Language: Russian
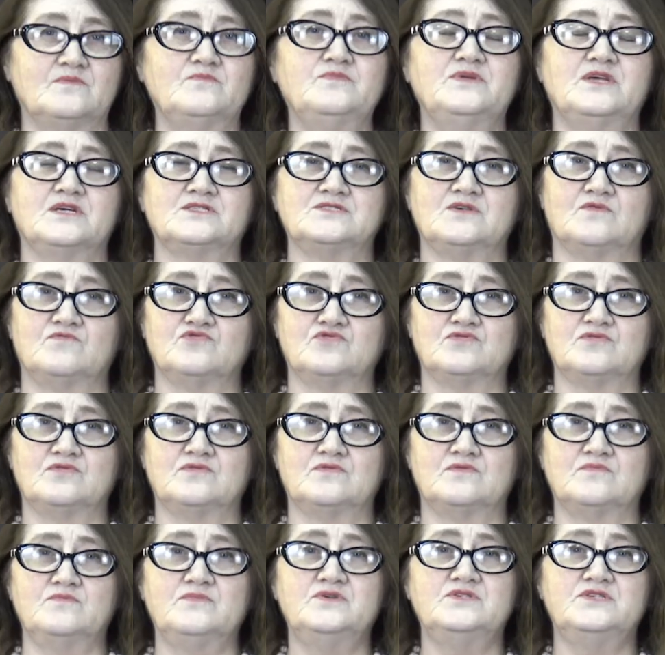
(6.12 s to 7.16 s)
Меня зовут
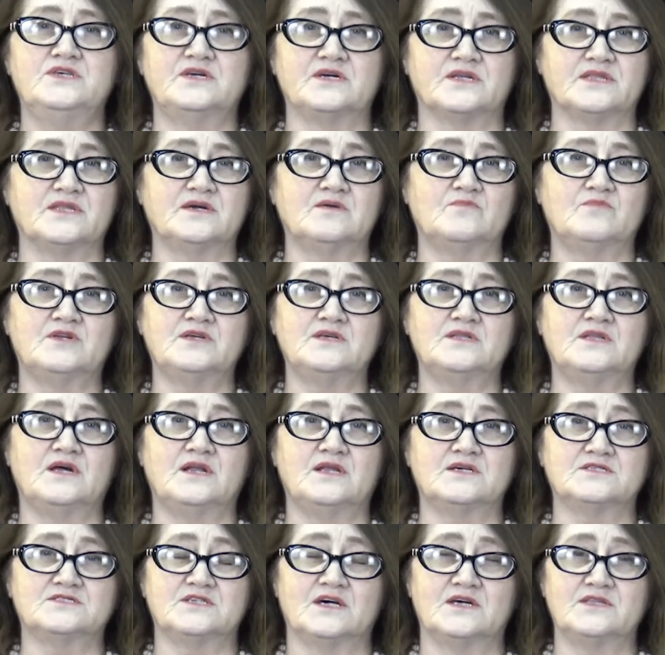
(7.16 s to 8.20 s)
Мизерная Марина
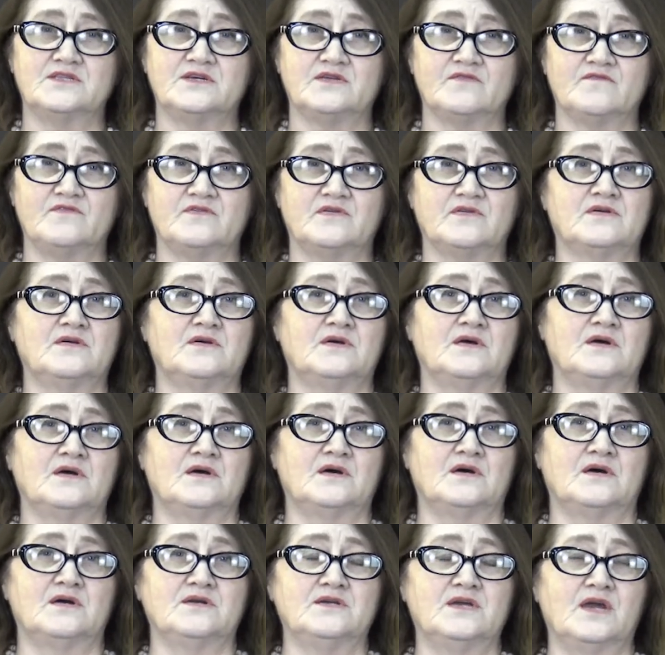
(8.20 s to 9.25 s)
Александровна.
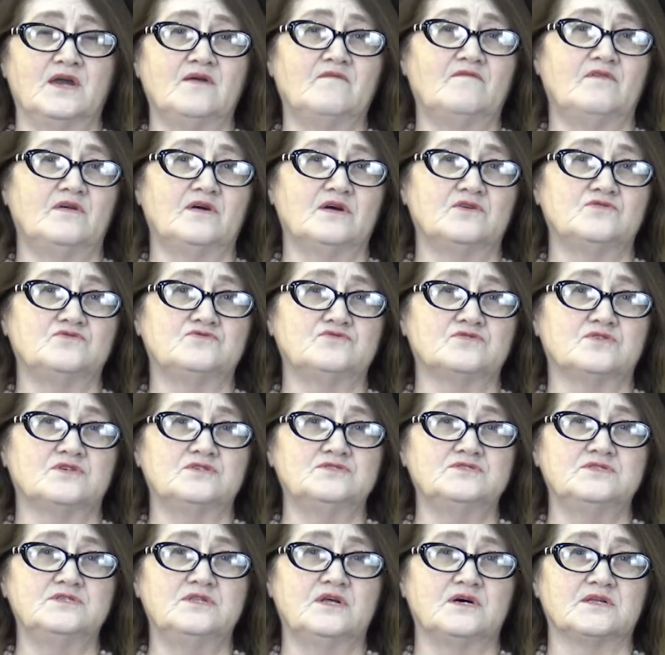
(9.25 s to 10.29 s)
Я являюсь
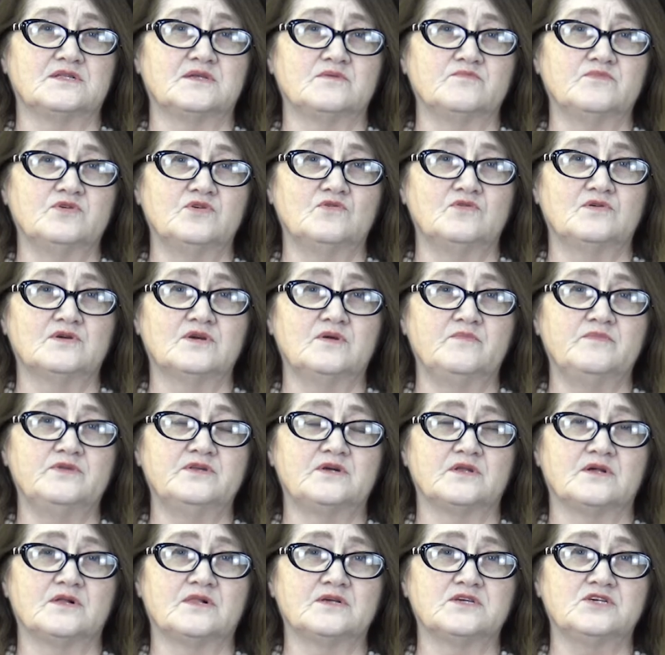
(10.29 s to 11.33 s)
кандидатом
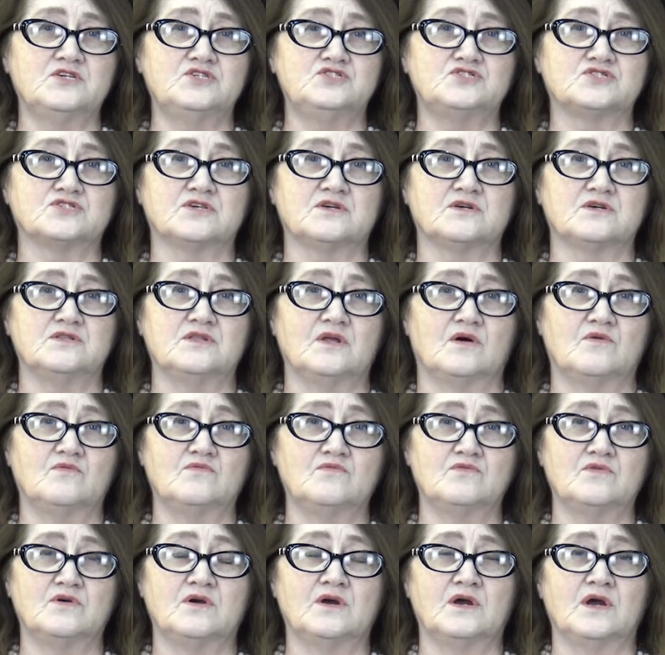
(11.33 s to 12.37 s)
геолого-минералогических
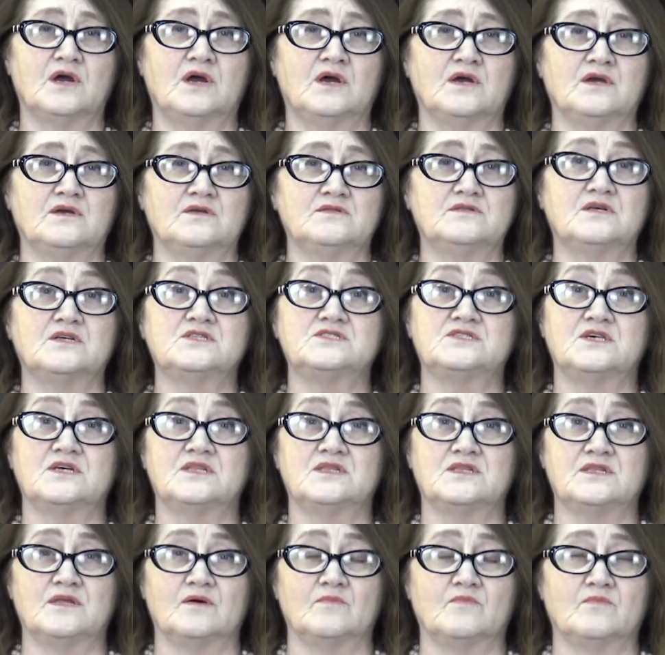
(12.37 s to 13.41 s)
наук,
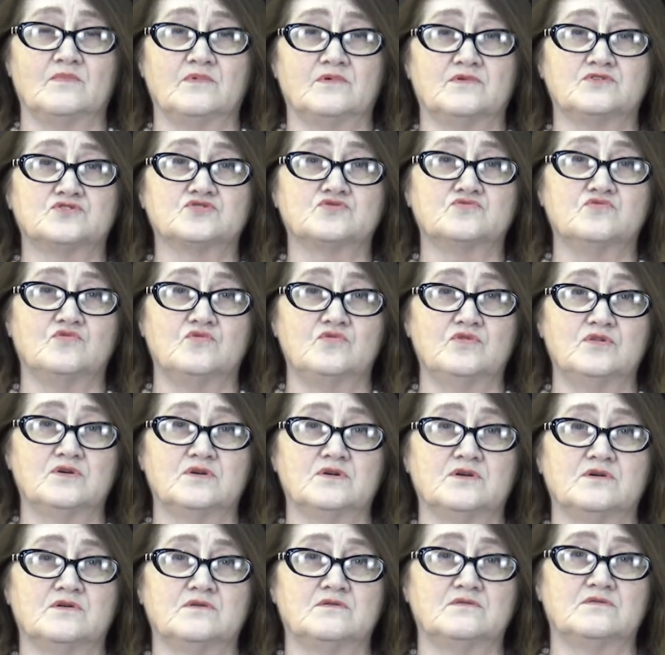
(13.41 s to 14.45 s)
доцентом
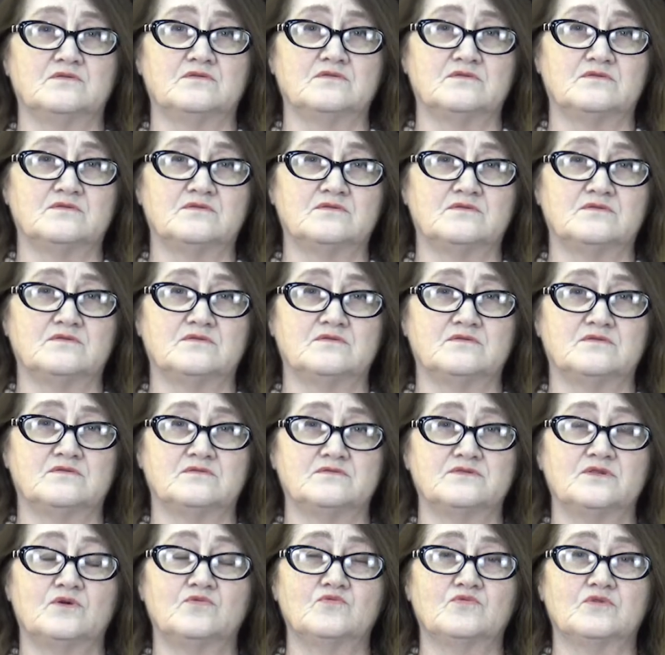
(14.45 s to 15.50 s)
школы э,
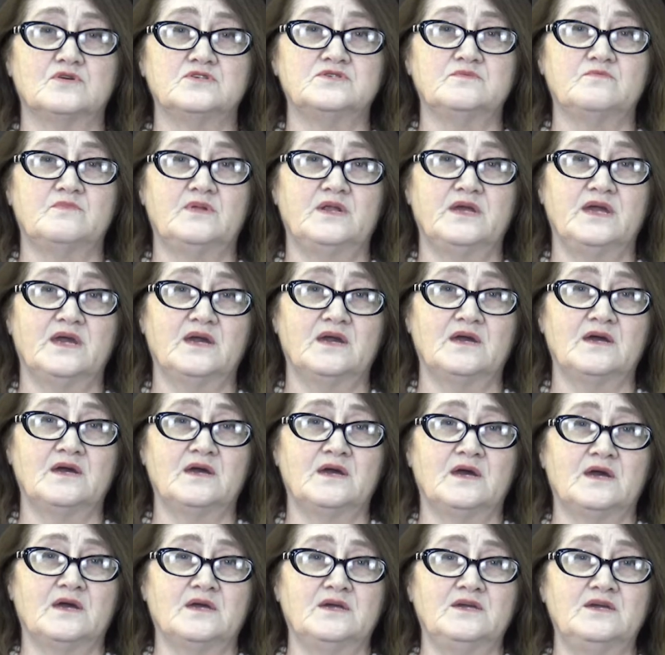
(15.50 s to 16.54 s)
наука Земли
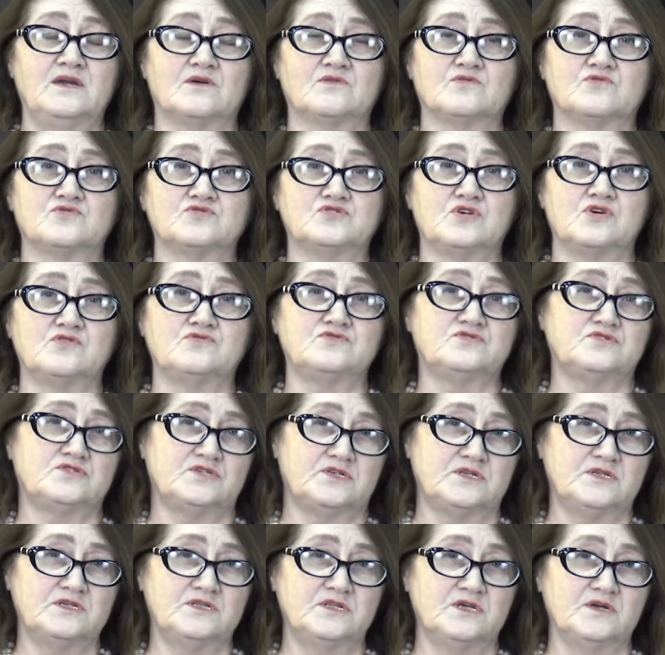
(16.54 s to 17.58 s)
и окружающей
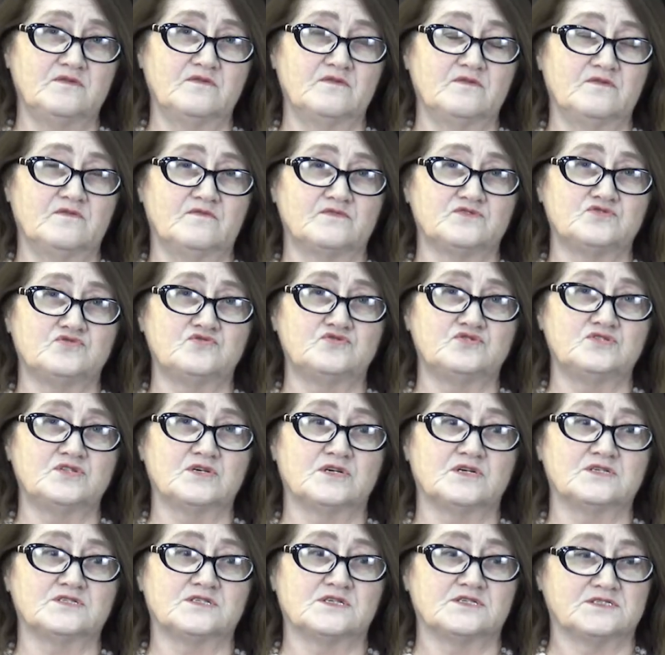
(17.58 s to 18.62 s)
среды
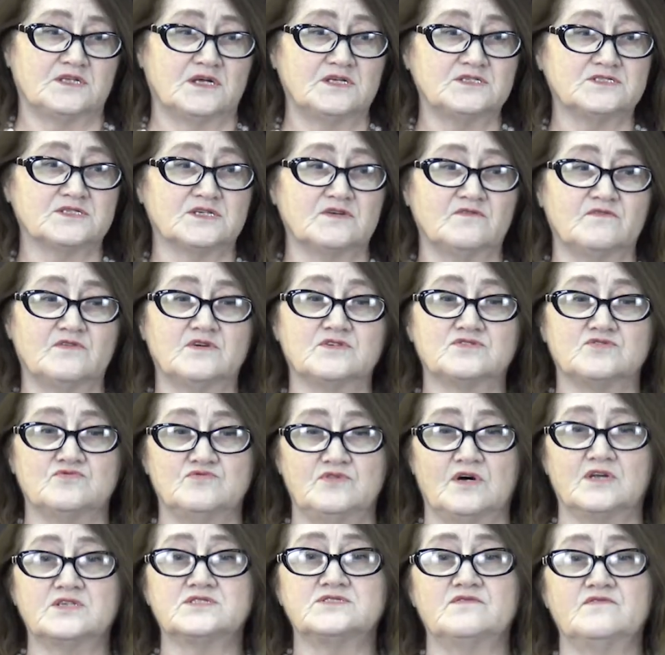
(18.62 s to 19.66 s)
Восточно-Казахстанского
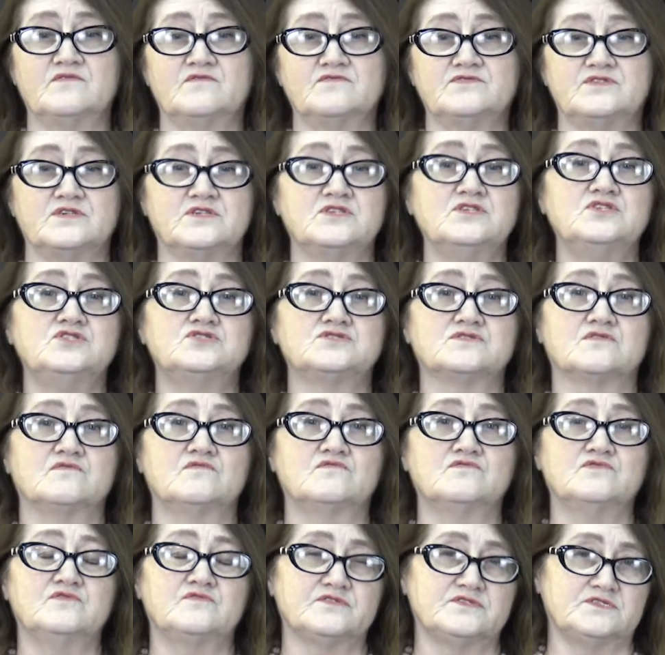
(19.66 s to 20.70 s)
государственного технического
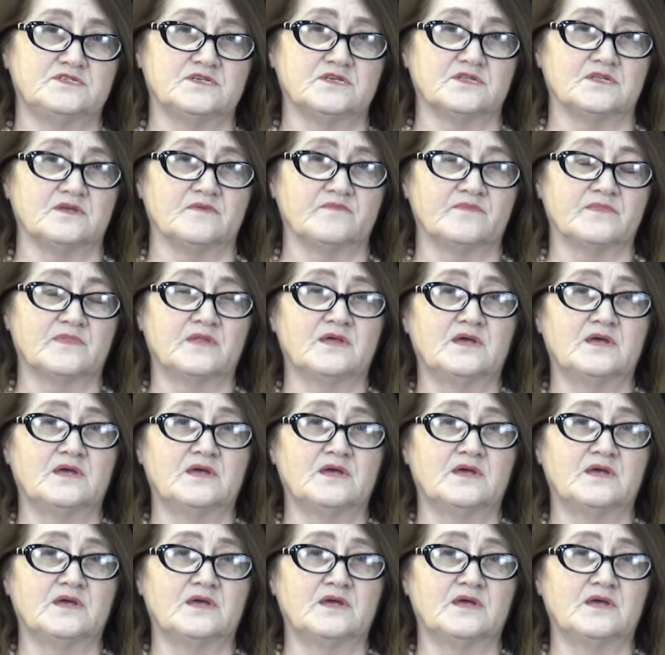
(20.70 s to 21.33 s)
университета.